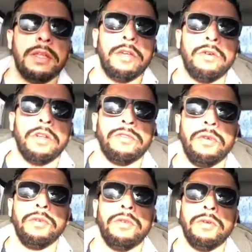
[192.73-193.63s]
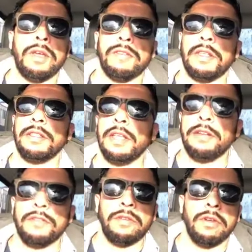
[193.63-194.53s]
y corazón con qué
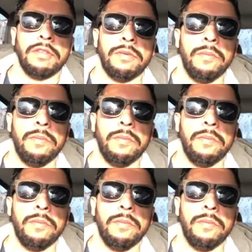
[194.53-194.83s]
sentir, señores.